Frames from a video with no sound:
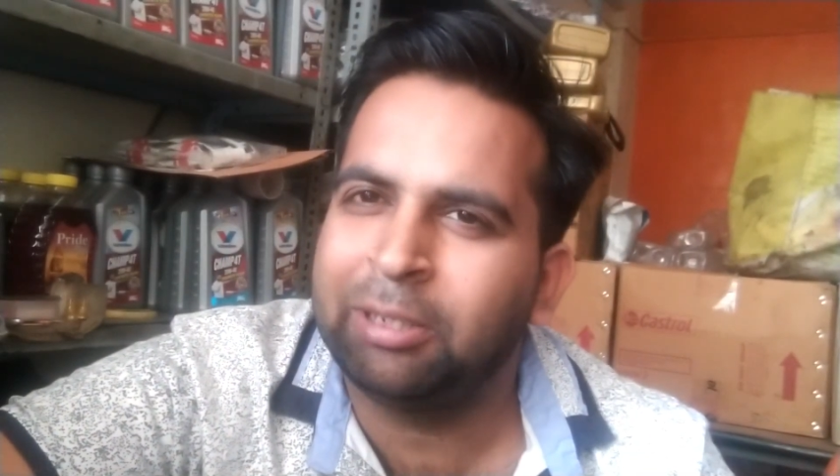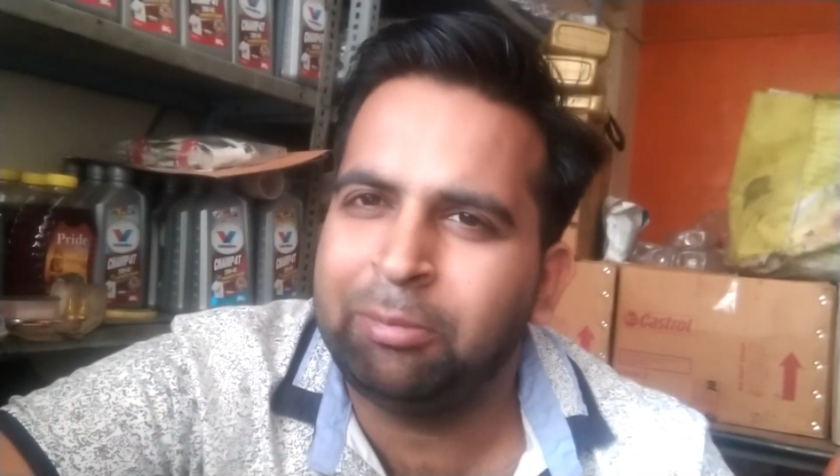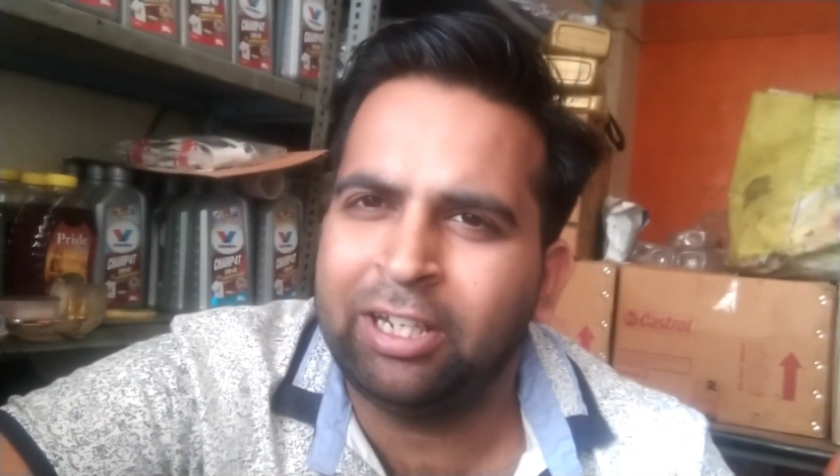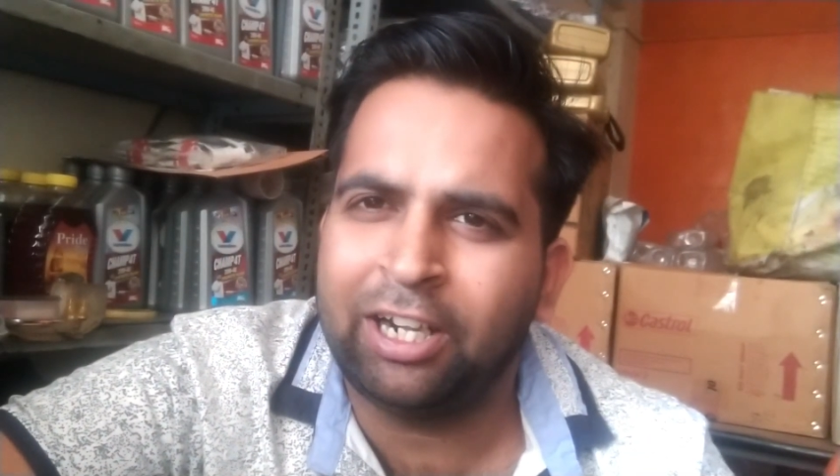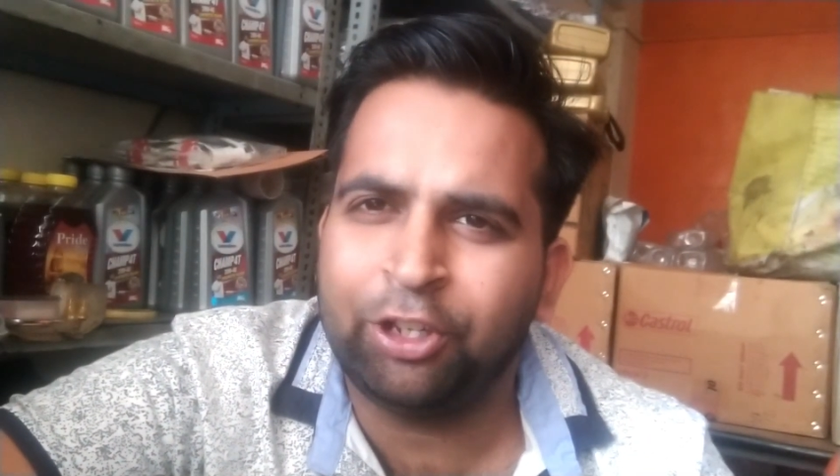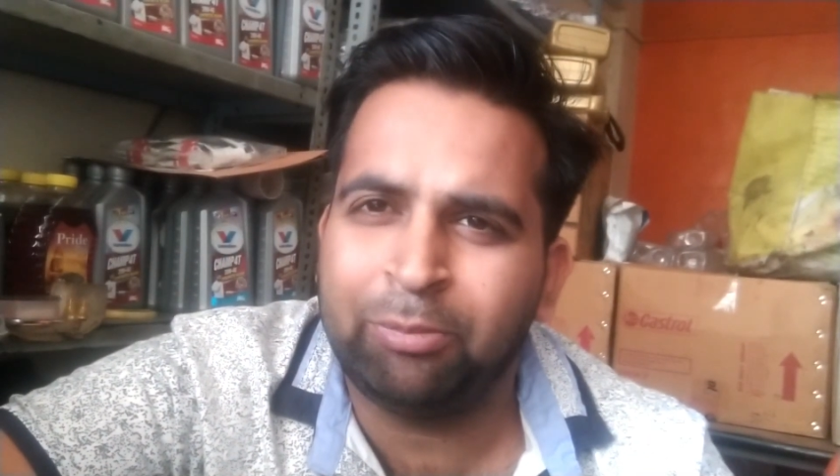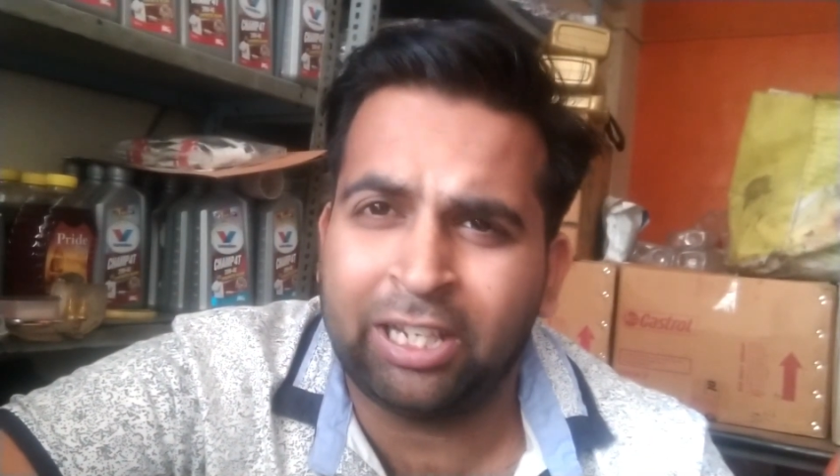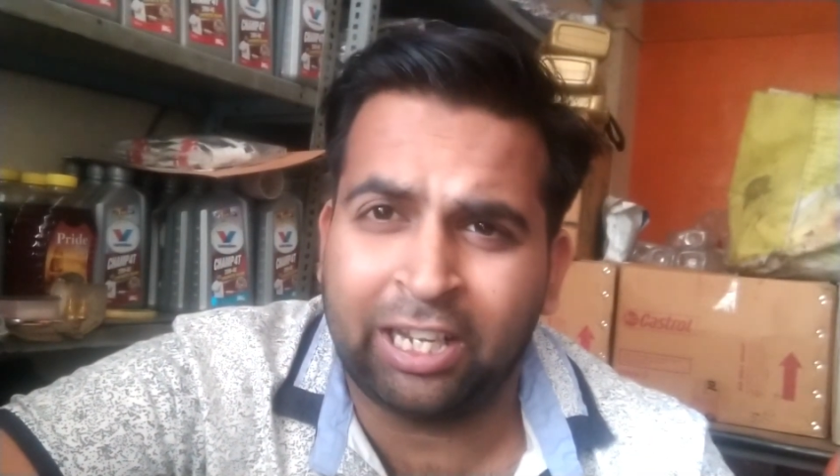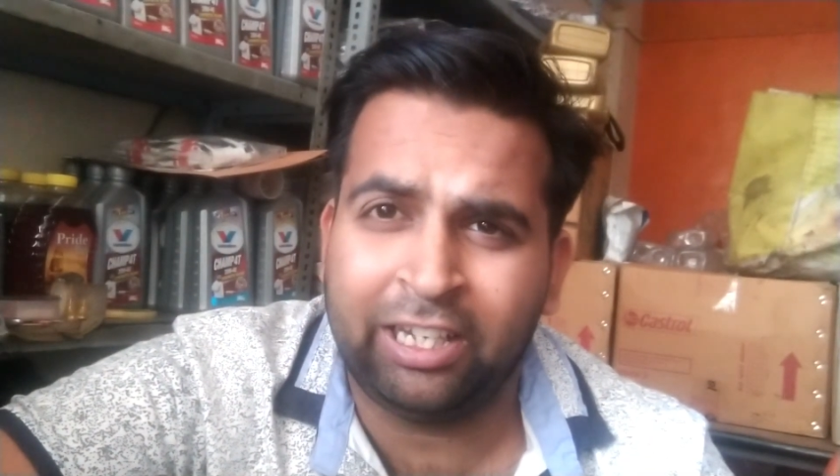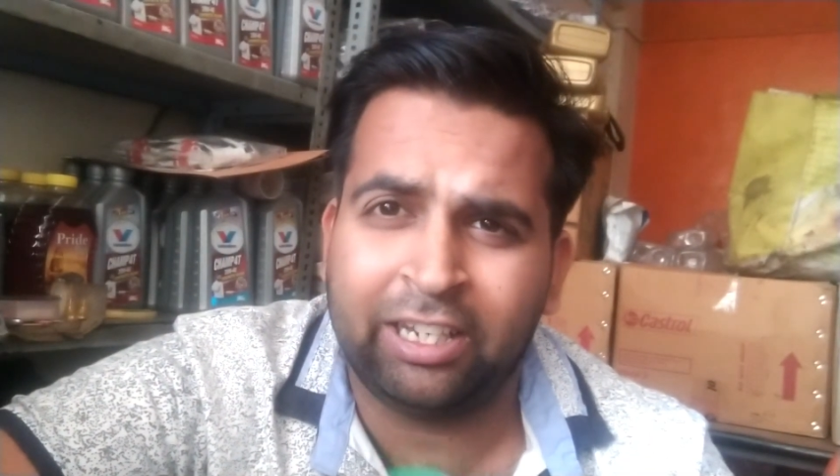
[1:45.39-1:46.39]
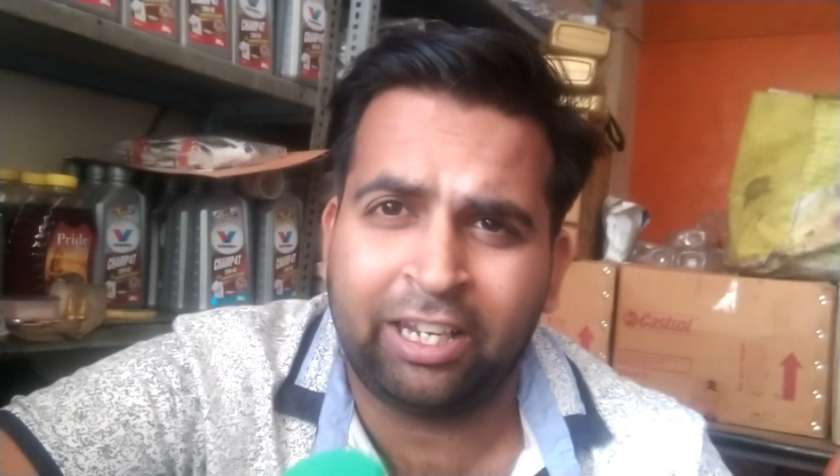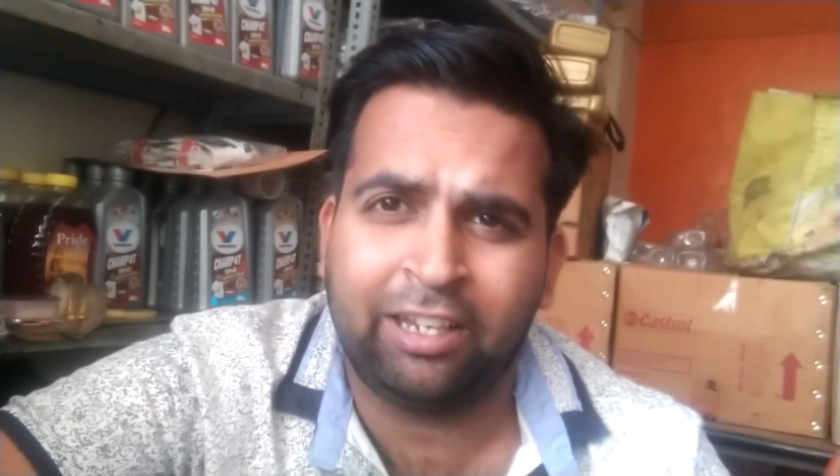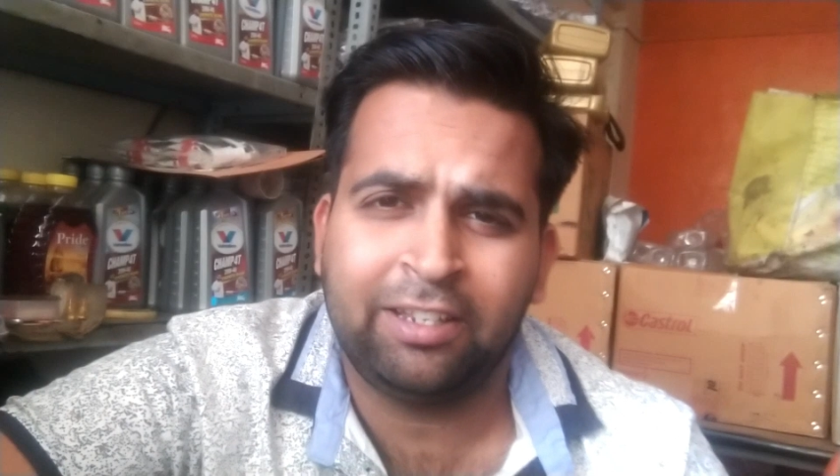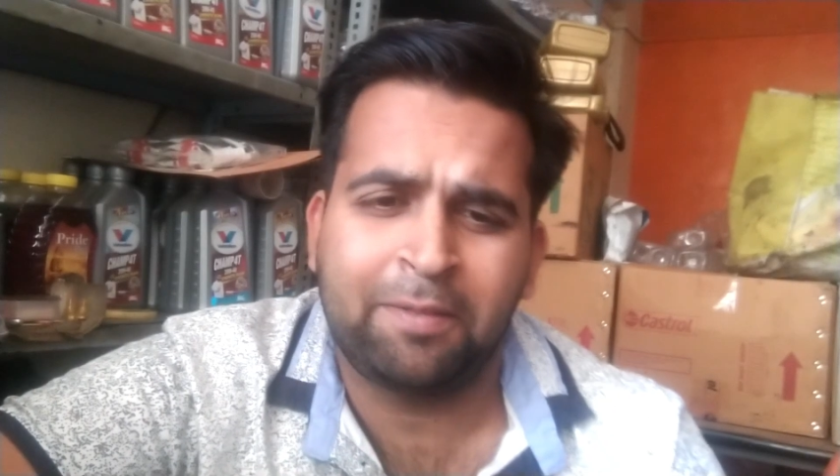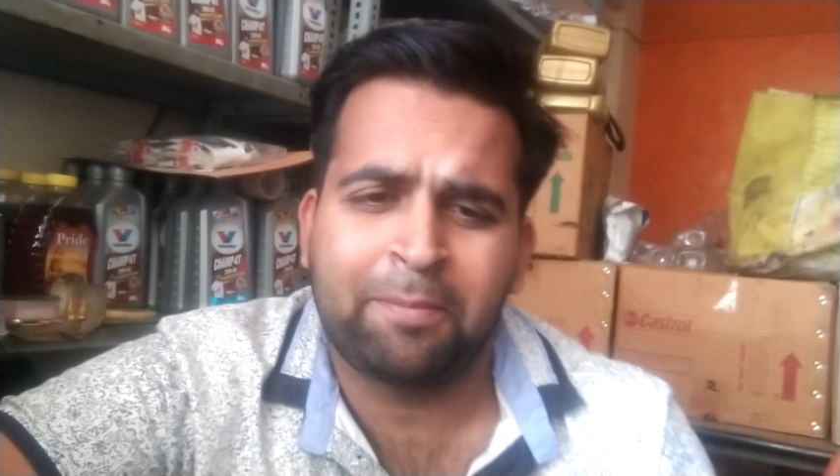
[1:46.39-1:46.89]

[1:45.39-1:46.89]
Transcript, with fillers: सभी गाड़ियों में आ ही रहा है